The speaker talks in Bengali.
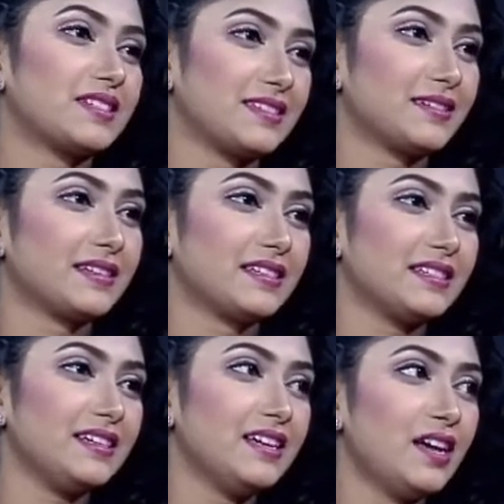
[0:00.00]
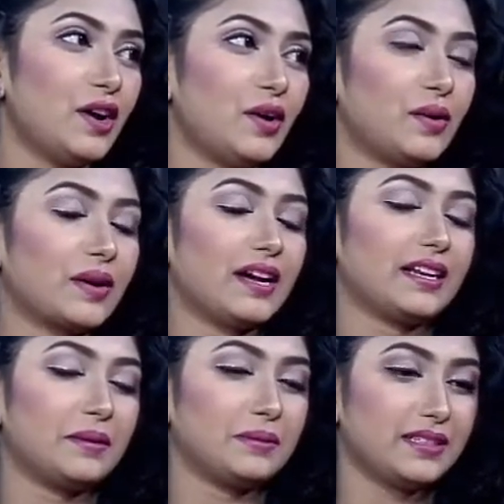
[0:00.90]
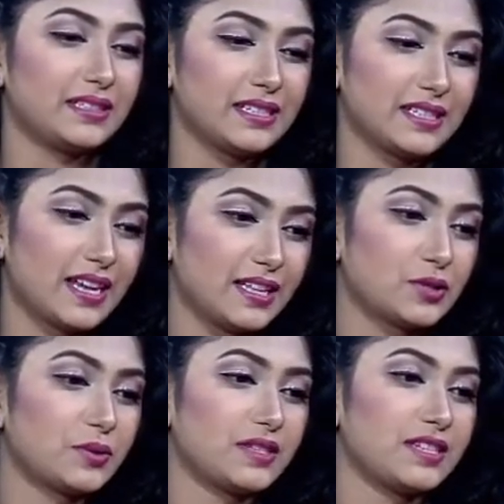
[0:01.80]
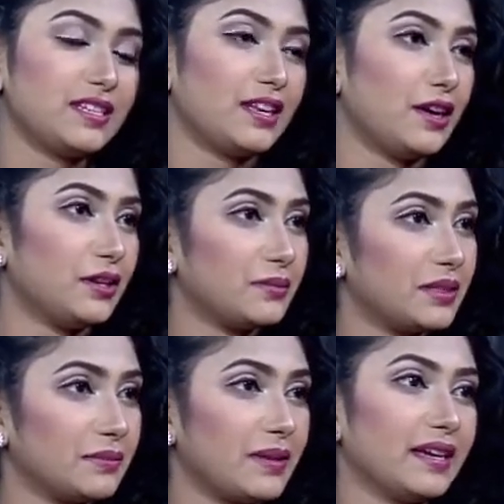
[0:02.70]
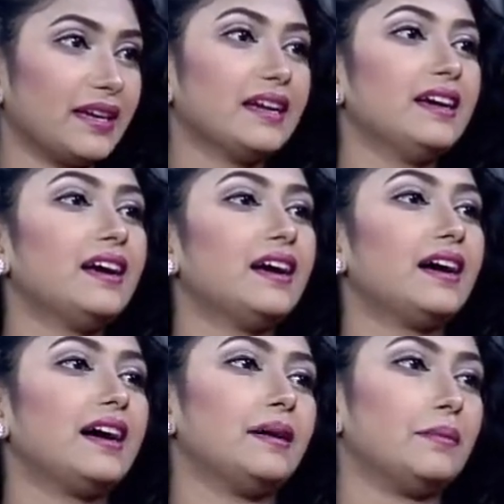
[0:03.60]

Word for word: হচ্ছে সিরিয়ালটা ওখানে আমাদের সাথে কাজ করছে নীলা আলম কি ভাই আচ্ছা।